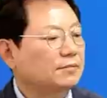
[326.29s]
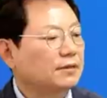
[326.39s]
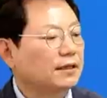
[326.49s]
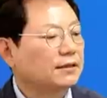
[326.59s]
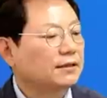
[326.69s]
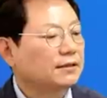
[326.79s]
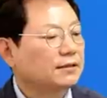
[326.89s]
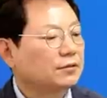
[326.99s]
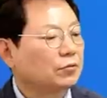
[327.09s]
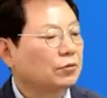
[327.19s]
이번에는
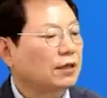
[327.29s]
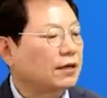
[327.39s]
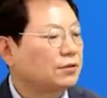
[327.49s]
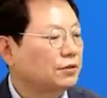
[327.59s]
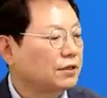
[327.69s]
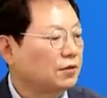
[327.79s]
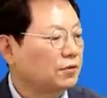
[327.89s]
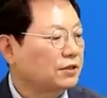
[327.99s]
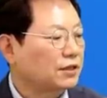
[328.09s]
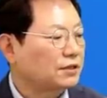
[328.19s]
또 다른 영상을
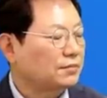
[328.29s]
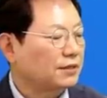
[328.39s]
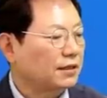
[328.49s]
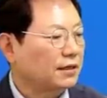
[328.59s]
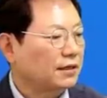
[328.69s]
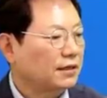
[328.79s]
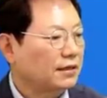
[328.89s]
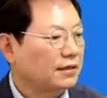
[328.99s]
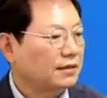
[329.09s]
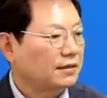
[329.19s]
보시겠습니다.
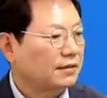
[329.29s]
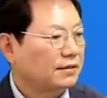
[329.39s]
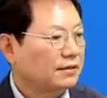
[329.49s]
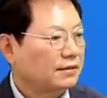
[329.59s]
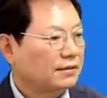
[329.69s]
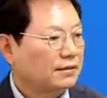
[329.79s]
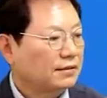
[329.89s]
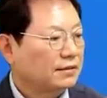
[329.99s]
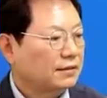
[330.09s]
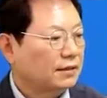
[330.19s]

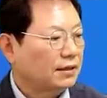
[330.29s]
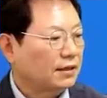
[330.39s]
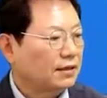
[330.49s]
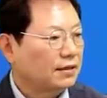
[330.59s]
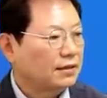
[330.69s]
자,